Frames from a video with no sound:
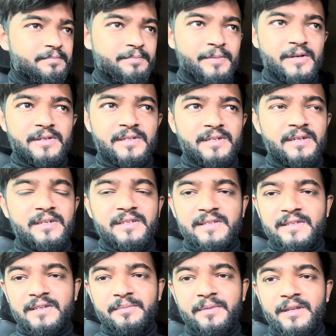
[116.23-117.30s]
परसेंट
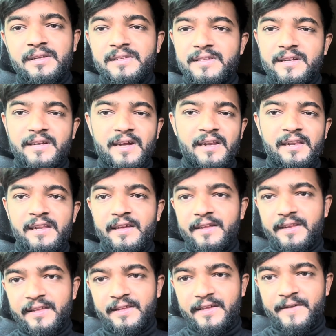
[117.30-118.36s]
ज़मीन सरकार ले
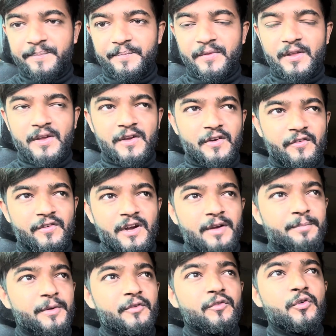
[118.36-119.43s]
रही है वहाँ
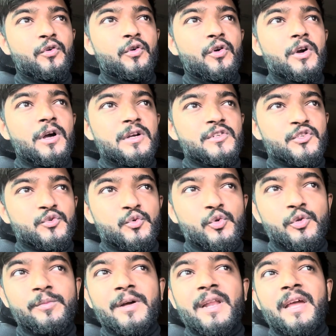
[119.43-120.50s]
पे वो
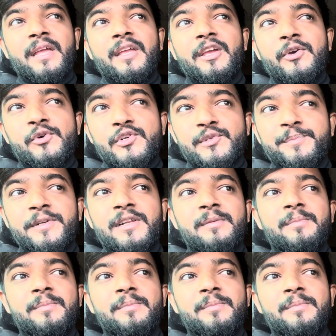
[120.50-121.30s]
स्कूल बनाएंगे हॉस्पिटल